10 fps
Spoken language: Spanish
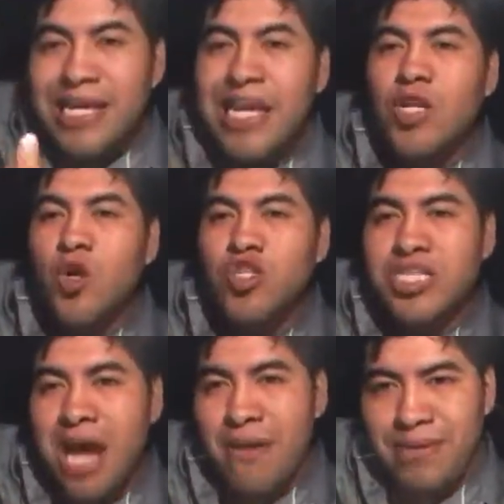que no
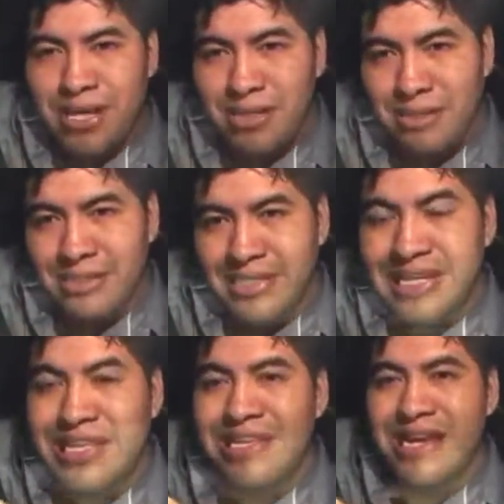sabe
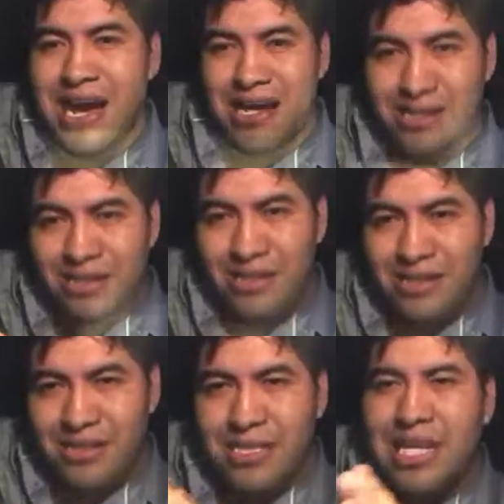lidiar,
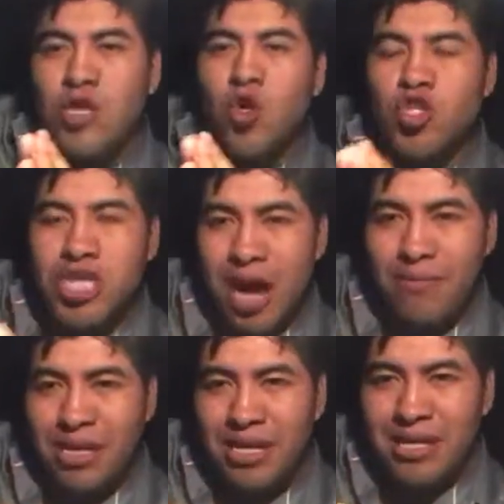que no
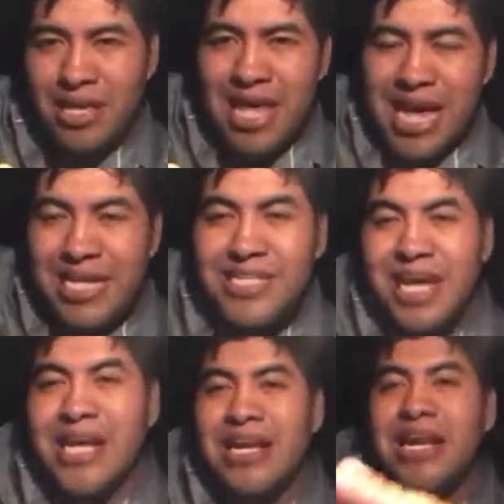sabe
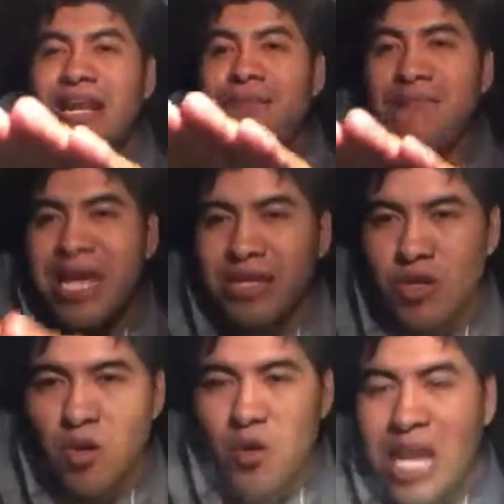estar en el
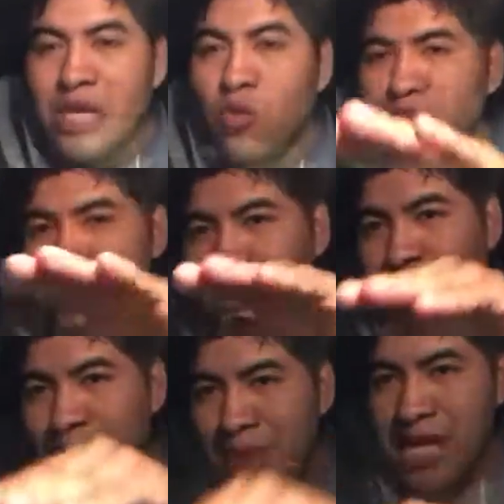medio, en un
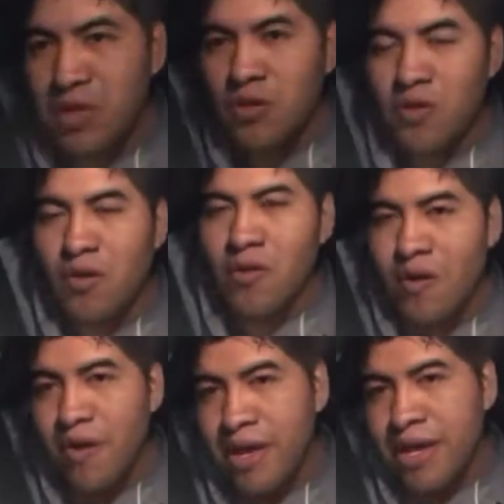intermedio
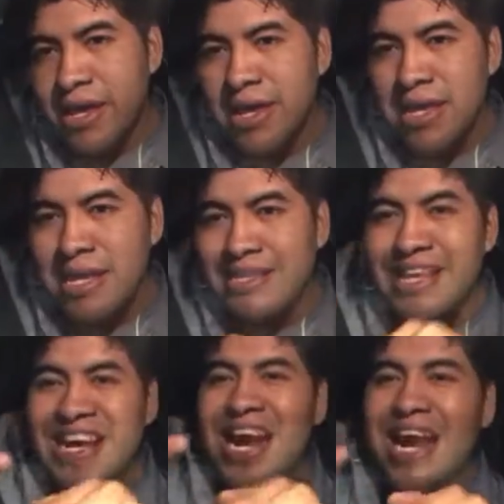
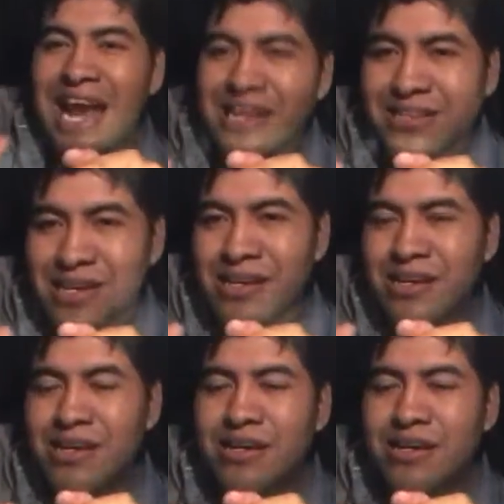de carácter,